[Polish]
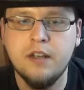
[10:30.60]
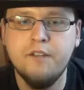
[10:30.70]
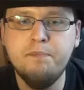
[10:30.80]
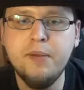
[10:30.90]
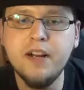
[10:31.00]

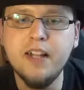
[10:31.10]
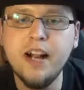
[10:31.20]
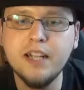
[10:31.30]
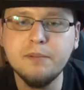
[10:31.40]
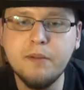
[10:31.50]

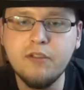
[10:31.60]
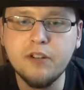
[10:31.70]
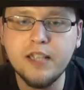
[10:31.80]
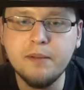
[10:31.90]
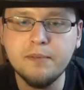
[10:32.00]
Wypierdalaj z
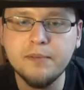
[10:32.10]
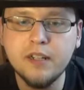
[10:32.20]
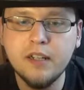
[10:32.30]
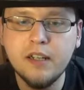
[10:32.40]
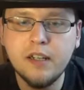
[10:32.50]
powrotem!
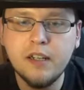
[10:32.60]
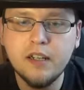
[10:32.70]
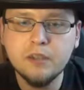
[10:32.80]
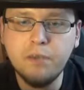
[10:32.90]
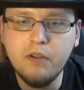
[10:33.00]

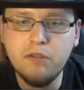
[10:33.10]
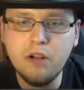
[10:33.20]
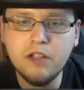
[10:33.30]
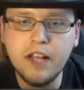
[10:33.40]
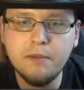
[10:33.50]
Z
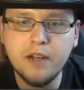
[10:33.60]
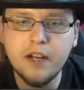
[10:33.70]
powrotem!